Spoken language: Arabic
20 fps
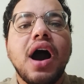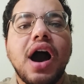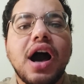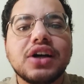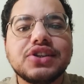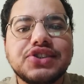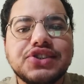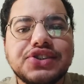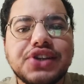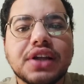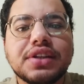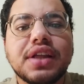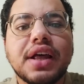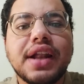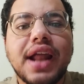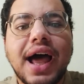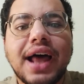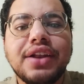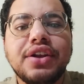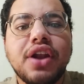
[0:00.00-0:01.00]

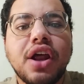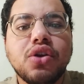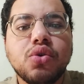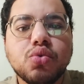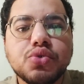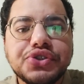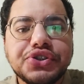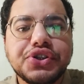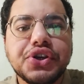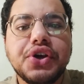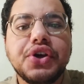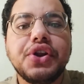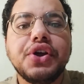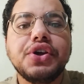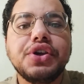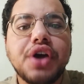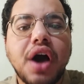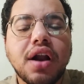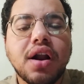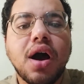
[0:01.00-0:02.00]
خاصة أن
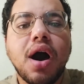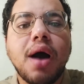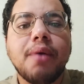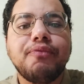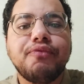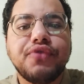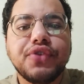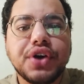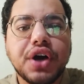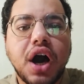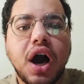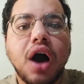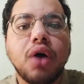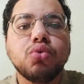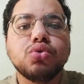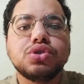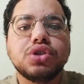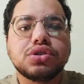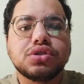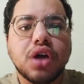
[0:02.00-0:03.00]
النصيري يرغب في
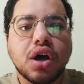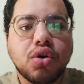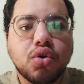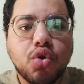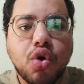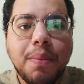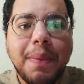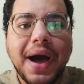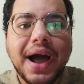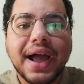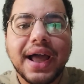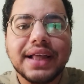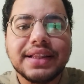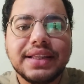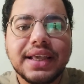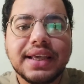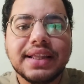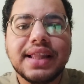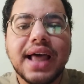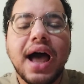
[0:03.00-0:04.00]
خوض تجربة
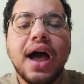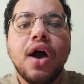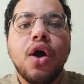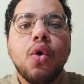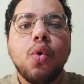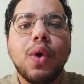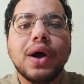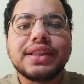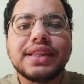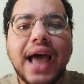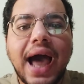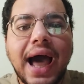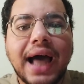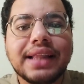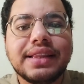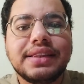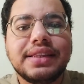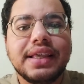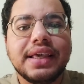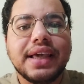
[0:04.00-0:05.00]
جديدة
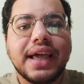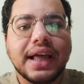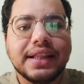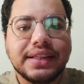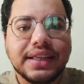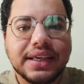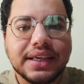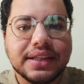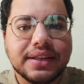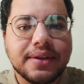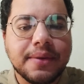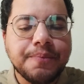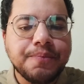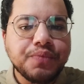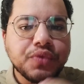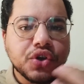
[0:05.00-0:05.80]
وتحدي جديد